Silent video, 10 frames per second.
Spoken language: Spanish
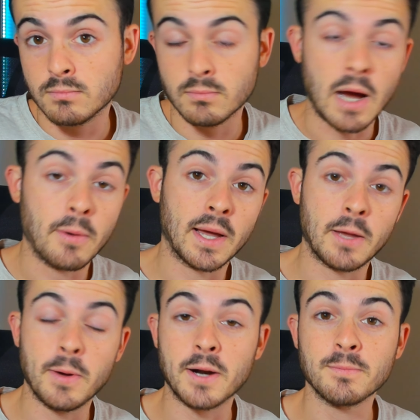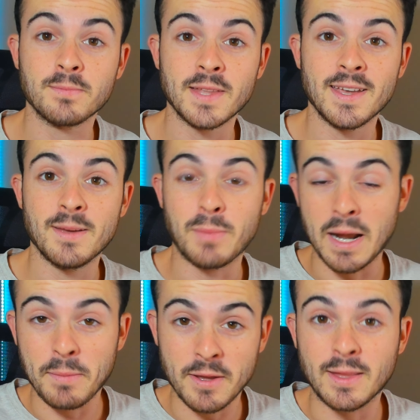Habrá que ver.
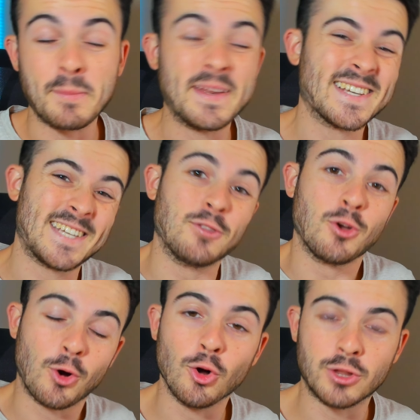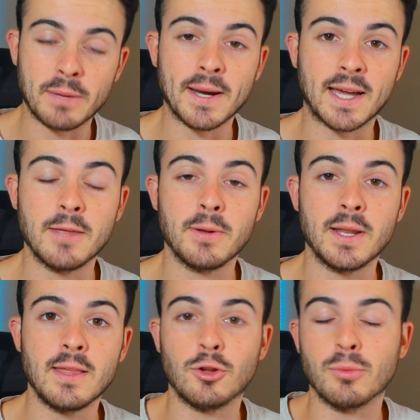Para mí termina siendo en contra más que de
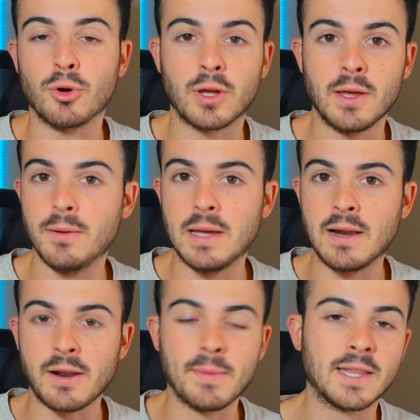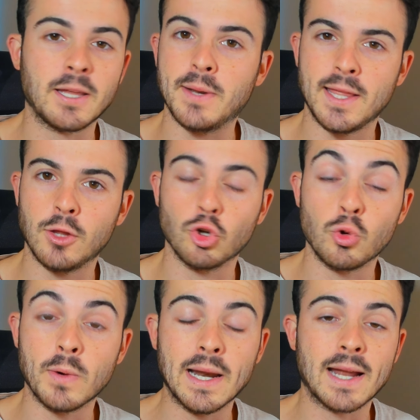Benedetto porque el remate de Benedetto no
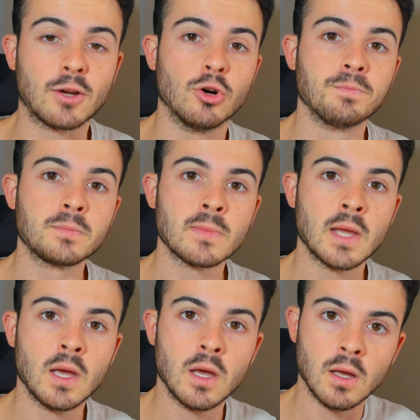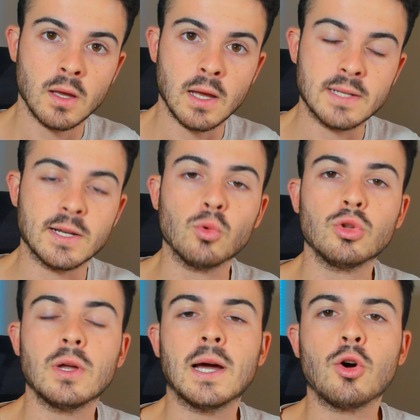iba al arco el segundo
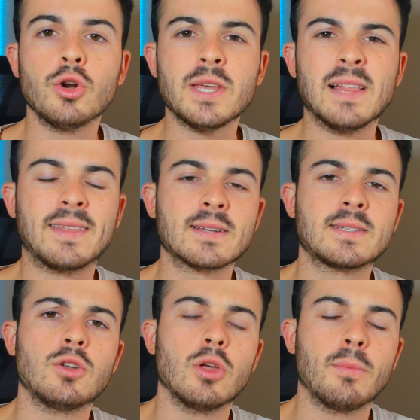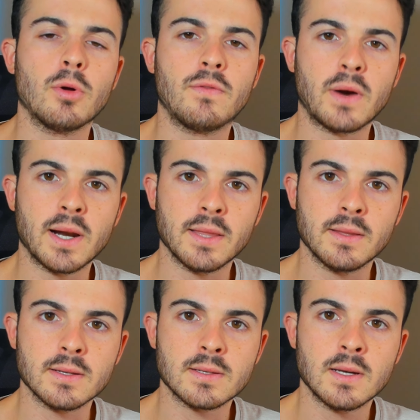de Langoni y el tercero de Paul
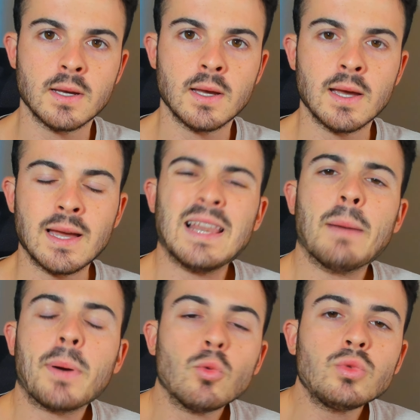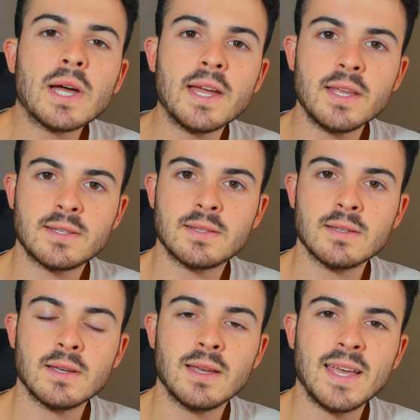Fernández. La pregunta es,
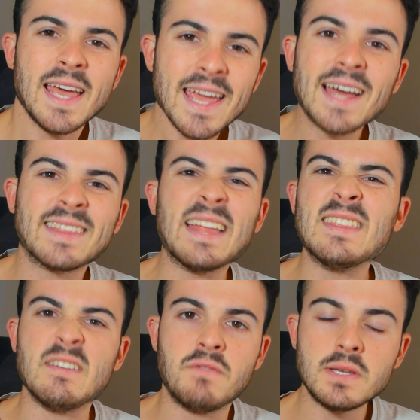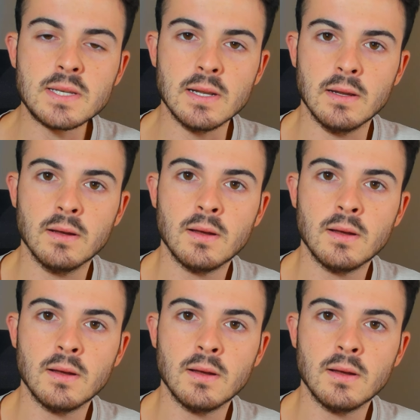¿era tan difícil?